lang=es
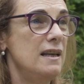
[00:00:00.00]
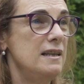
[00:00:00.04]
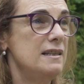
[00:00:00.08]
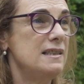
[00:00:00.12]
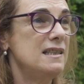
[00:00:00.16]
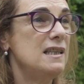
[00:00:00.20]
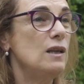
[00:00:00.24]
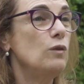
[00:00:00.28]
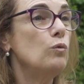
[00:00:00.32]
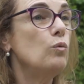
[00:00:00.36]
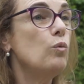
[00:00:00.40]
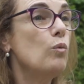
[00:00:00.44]

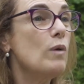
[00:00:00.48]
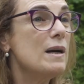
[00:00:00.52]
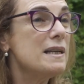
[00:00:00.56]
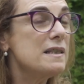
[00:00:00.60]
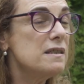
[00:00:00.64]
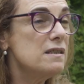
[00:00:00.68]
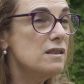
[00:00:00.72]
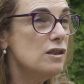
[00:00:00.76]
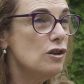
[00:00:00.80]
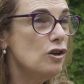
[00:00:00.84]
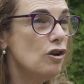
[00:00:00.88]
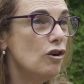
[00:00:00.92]

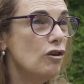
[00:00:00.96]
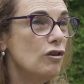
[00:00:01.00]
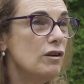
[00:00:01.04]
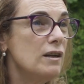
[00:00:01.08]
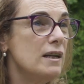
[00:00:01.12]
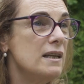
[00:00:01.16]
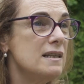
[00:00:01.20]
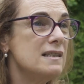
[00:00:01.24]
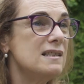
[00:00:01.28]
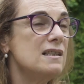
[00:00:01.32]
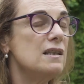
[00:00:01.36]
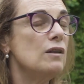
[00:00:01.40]

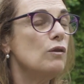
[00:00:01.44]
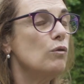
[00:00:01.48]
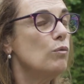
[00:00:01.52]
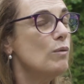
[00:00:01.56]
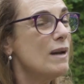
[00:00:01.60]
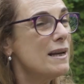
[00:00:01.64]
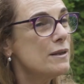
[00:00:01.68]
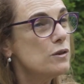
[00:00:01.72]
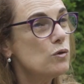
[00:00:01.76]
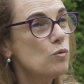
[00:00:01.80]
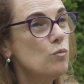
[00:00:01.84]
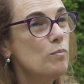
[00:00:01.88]
situaciones y de
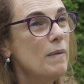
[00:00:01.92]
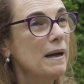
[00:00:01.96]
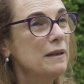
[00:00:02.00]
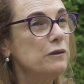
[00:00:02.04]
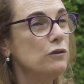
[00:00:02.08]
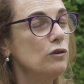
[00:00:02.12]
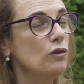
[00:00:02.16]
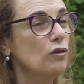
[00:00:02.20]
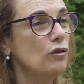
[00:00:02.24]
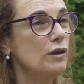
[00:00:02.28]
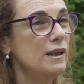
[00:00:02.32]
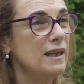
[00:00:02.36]
una
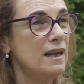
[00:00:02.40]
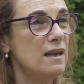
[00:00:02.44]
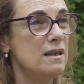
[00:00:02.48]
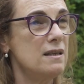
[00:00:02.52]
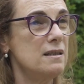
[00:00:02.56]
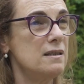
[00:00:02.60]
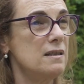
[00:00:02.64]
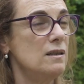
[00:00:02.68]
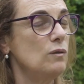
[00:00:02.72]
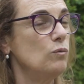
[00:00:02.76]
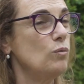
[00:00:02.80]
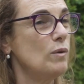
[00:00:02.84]
sumatoria
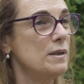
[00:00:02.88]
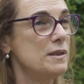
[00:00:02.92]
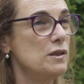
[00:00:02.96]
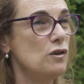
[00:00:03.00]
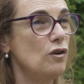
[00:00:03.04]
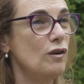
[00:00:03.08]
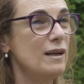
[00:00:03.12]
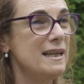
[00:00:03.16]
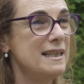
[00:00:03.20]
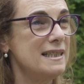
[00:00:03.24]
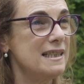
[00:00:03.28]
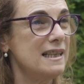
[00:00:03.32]
de
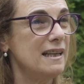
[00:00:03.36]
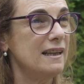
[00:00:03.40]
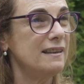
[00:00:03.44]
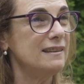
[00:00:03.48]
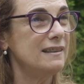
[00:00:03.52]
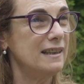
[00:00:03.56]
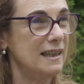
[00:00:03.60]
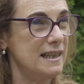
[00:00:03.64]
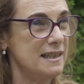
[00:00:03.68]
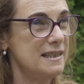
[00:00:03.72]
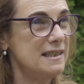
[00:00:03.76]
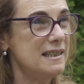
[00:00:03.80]
situaciones
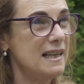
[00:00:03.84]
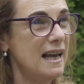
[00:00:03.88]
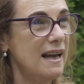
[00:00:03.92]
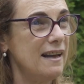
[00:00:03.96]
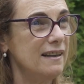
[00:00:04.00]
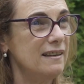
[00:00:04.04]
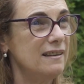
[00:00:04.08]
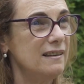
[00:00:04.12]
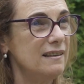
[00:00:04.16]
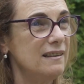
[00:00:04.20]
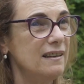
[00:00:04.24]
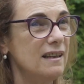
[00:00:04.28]

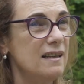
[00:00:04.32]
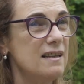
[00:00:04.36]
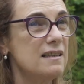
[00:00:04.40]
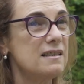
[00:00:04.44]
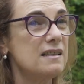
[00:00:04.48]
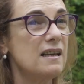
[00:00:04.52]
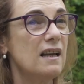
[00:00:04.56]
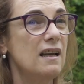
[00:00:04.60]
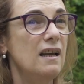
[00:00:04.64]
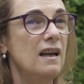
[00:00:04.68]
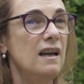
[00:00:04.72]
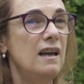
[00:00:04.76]

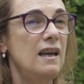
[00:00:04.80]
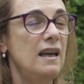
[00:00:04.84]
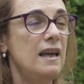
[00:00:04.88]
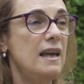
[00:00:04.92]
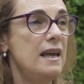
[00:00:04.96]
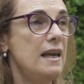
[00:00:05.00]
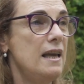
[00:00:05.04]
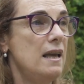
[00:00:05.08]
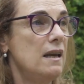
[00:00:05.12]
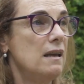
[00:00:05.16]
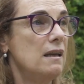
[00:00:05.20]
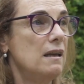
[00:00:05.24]
estresantes
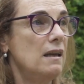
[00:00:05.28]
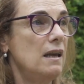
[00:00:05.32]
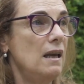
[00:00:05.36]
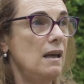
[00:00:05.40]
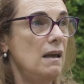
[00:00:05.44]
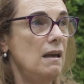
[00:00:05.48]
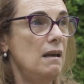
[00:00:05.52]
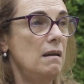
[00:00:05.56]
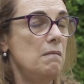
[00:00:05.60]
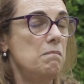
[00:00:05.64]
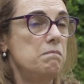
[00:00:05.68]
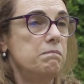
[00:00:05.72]
eh,
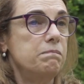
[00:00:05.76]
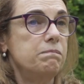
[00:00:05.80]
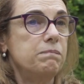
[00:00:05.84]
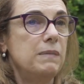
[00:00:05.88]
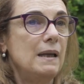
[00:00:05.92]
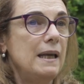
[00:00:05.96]
que,